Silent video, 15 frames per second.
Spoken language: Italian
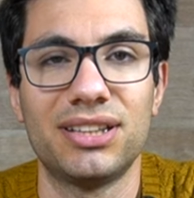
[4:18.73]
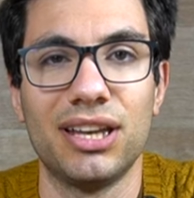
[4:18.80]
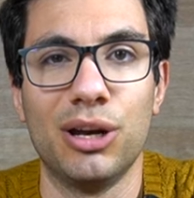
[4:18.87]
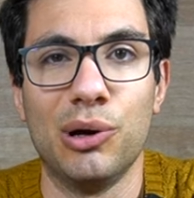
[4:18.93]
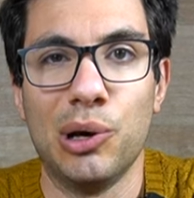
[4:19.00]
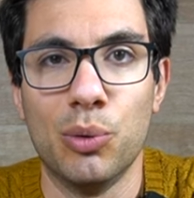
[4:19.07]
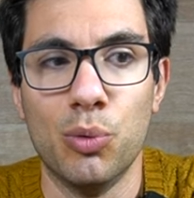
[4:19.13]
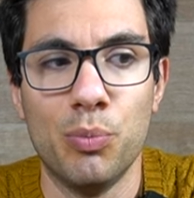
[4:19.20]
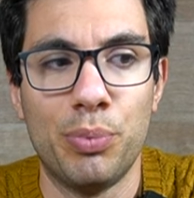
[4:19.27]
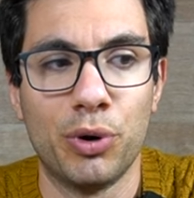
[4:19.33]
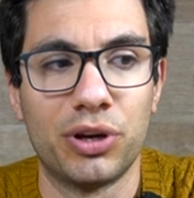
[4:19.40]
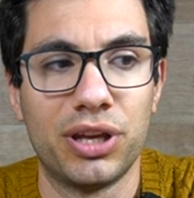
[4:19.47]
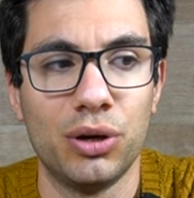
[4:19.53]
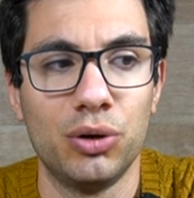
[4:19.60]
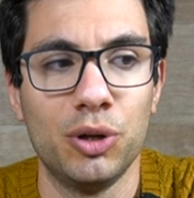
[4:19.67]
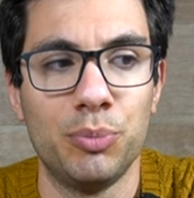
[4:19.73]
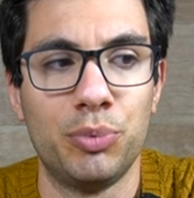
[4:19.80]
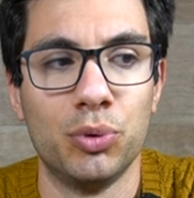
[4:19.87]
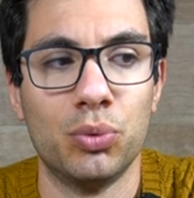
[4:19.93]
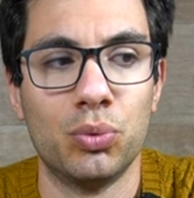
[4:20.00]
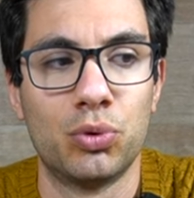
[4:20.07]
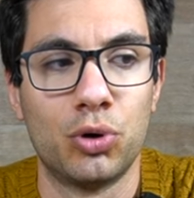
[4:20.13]
tiene un pochino di
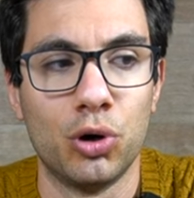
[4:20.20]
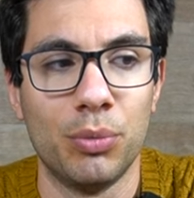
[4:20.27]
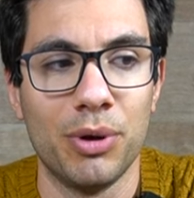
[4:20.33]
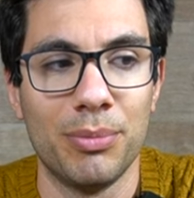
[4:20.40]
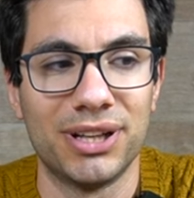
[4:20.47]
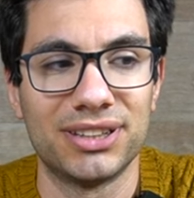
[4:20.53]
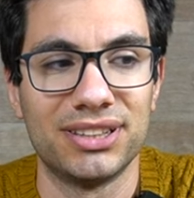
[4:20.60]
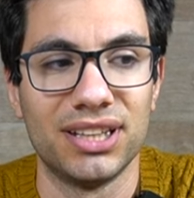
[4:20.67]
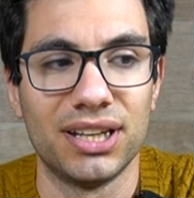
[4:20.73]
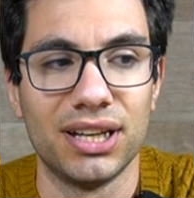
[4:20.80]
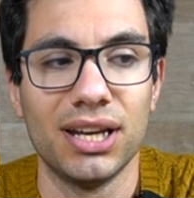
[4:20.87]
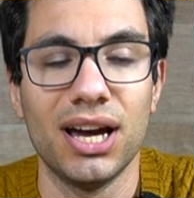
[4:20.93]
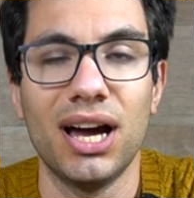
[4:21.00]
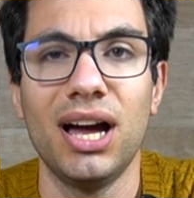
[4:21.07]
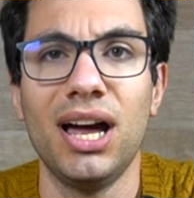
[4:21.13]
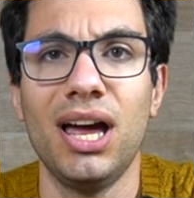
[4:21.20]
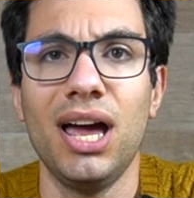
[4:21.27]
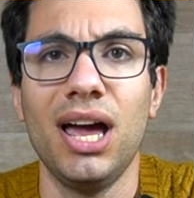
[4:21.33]
più come batteria,